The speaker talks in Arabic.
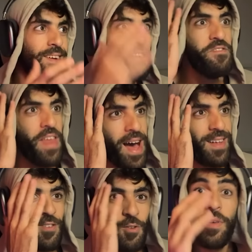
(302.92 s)

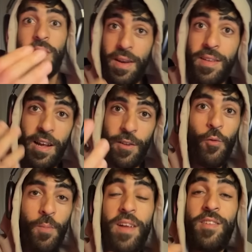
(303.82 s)
الناس حتى انا
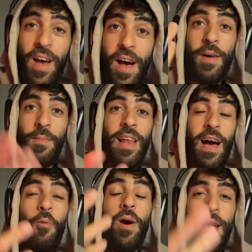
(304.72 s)
حتى انا من
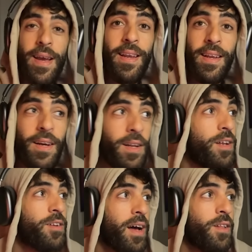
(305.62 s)
الاوائل
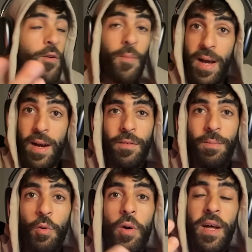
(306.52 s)
اللي تعاطفوا معاك
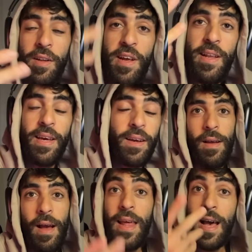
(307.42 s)
مشيو هضرت عليك
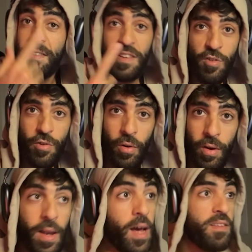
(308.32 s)
على اساس شنو
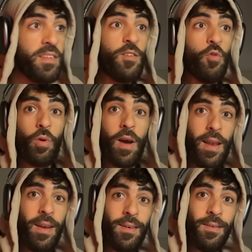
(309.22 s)
على اساس
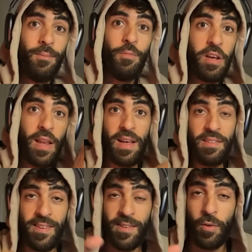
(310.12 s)
توكل ماشي على
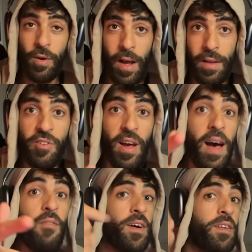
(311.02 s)
اساس السكر انت
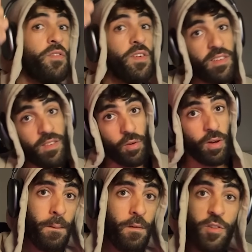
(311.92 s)
عارف راسك فيك
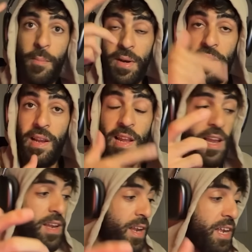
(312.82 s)
السكر انت بين
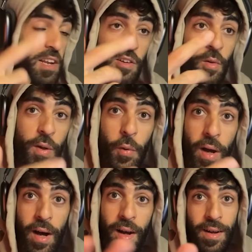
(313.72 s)
ليله
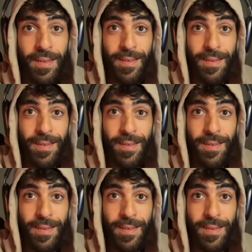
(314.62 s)
وضحاها